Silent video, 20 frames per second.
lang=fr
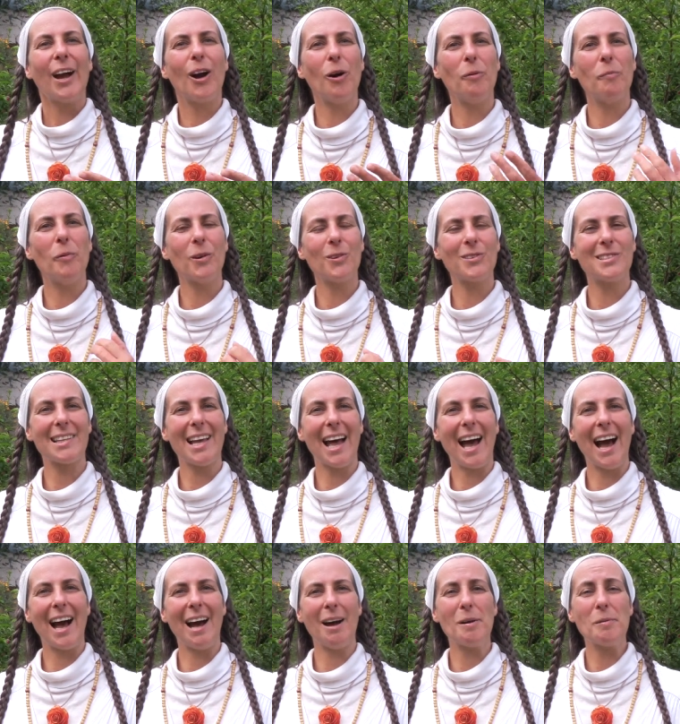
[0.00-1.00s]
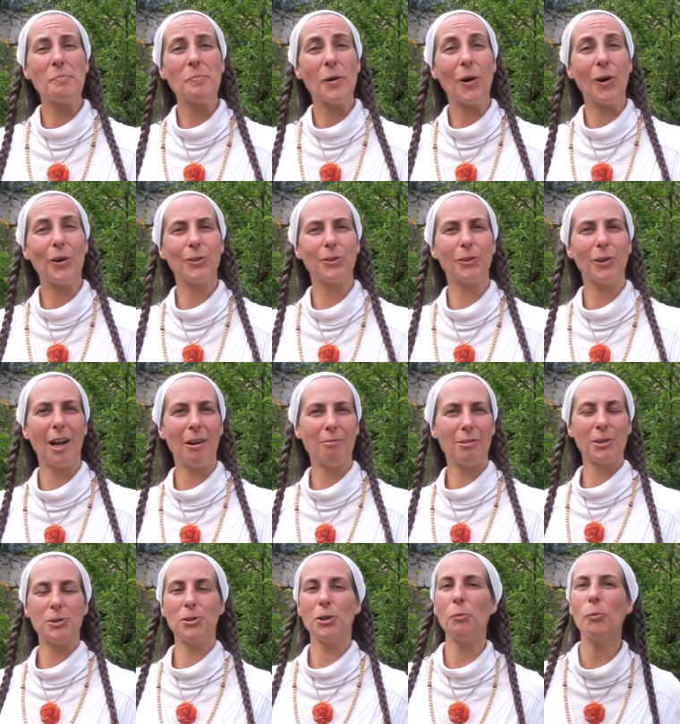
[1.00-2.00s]
commencent à prendre la
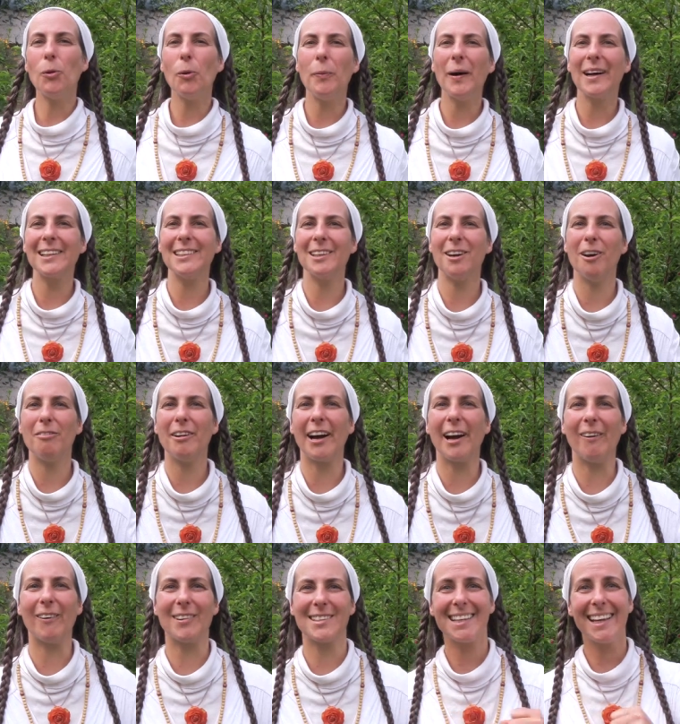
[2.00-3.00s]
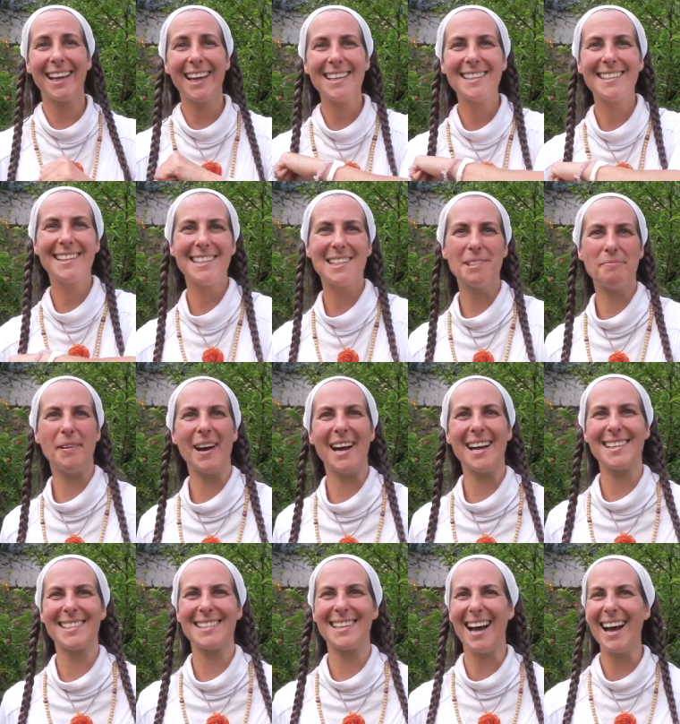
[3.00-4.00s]
voiture pour partir en vacances. Et qu'est-ce qui se
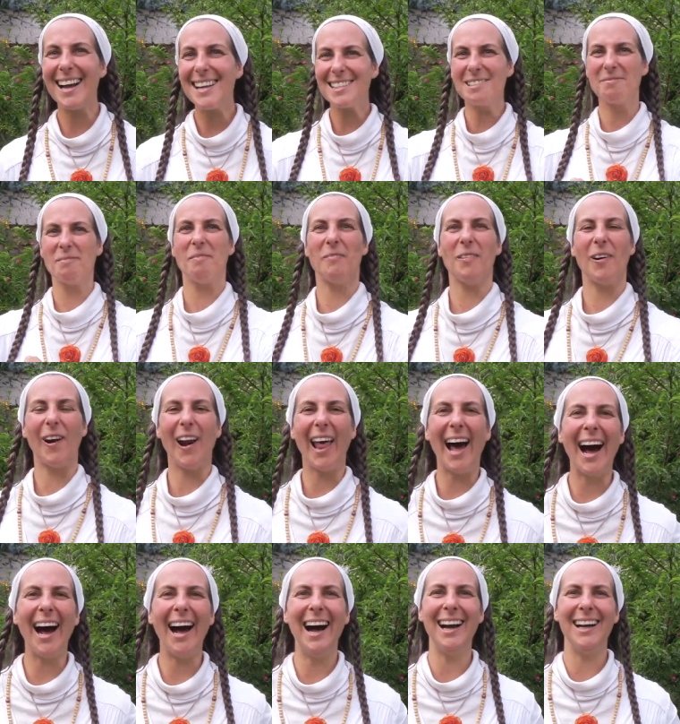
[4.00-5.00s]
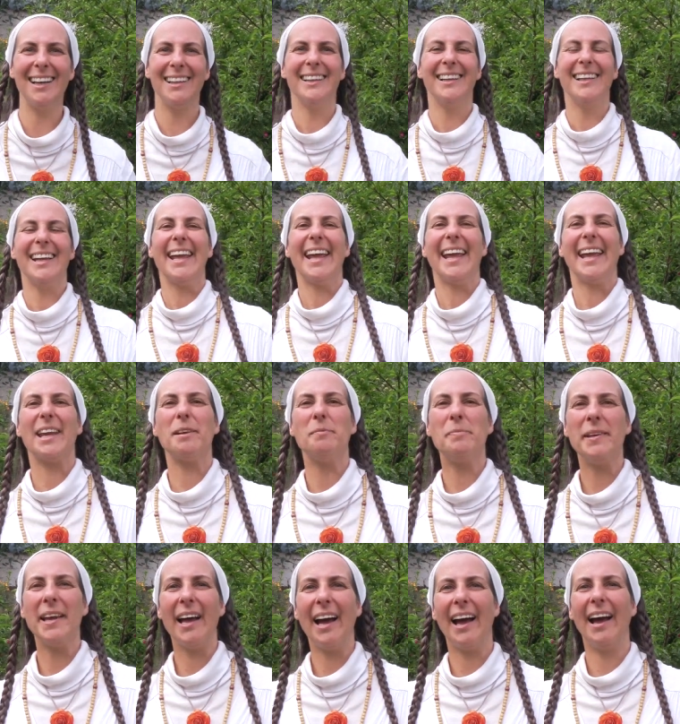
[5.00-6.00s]
passe à ce moment-là Eh
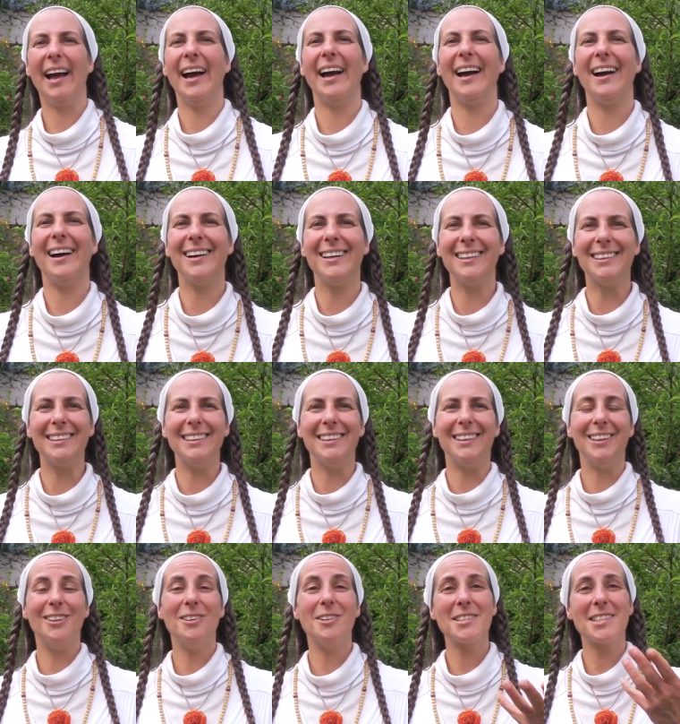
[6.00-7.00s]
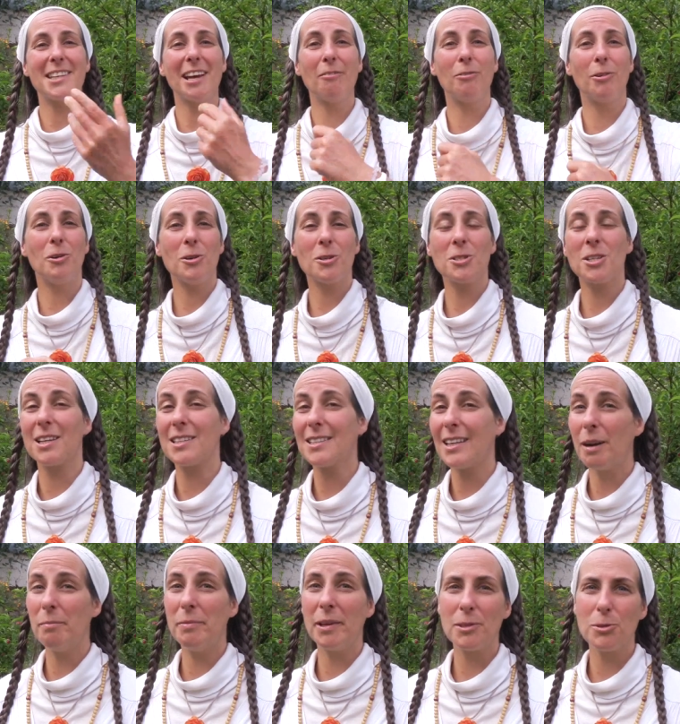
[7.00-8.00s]
bien, euh, le cerveau gauche
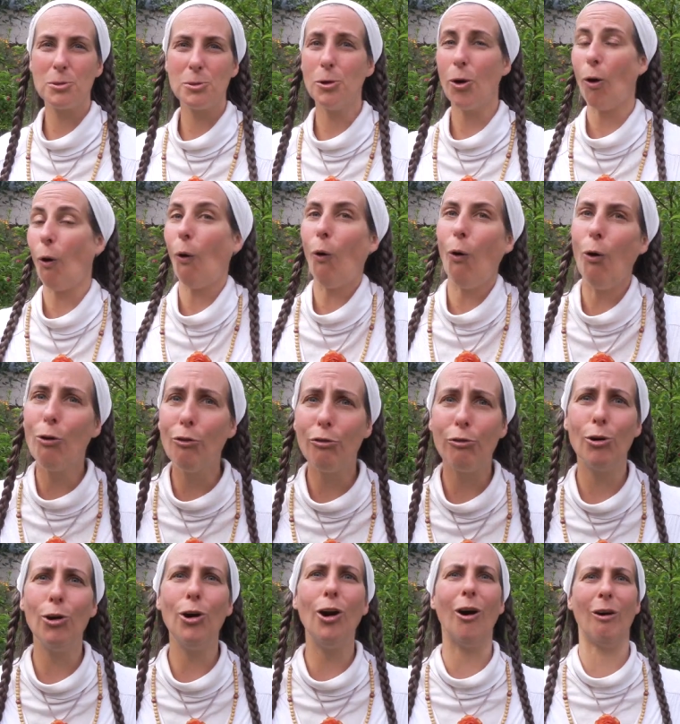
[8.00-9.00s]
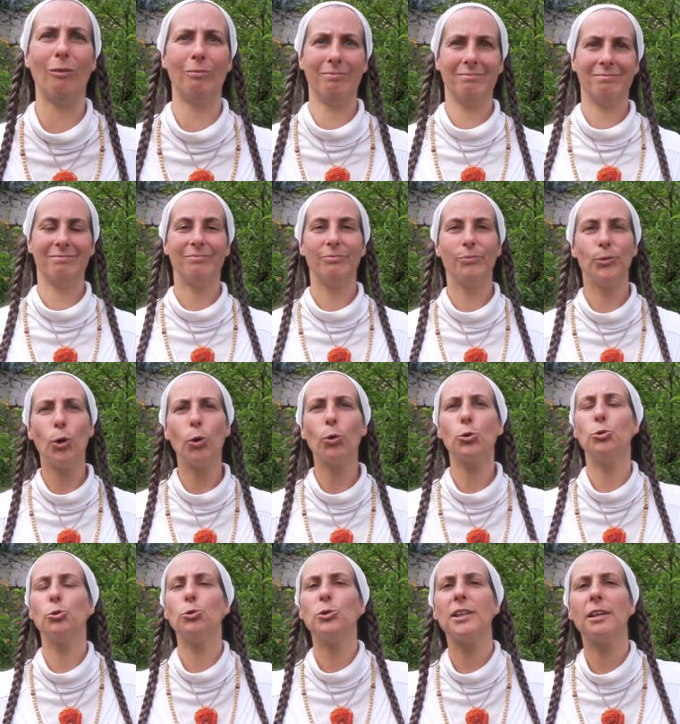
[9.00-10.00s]
s'installe bien sûr au volant.
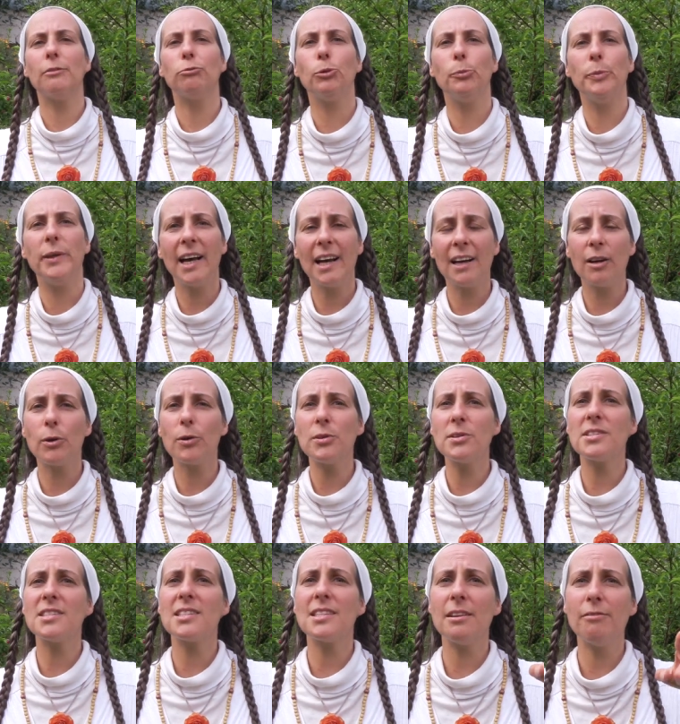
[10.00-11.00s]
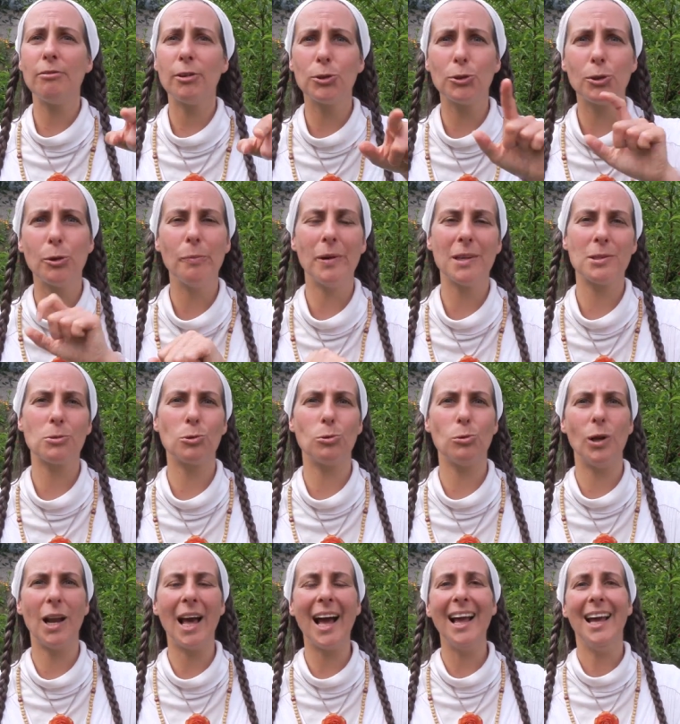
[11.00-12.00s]
Donc doutez-vous bien que c'est votre
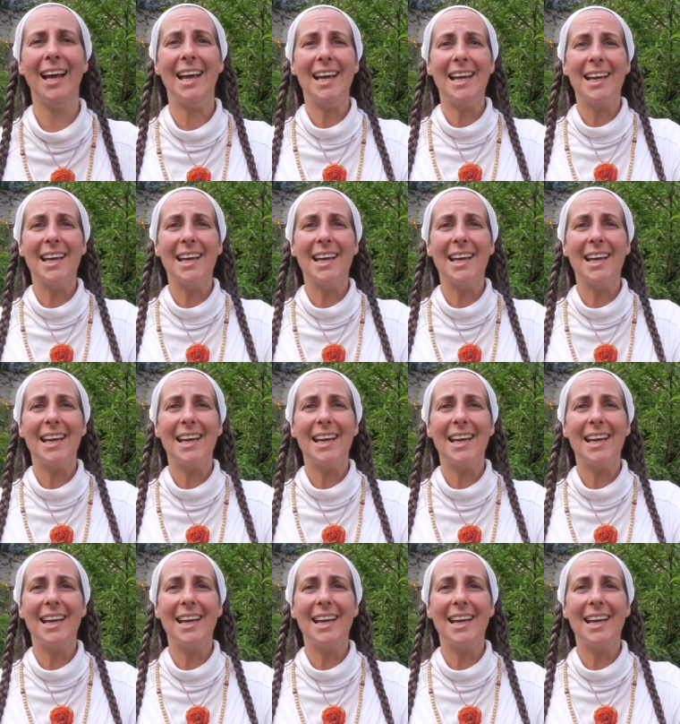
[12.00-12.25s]
masculin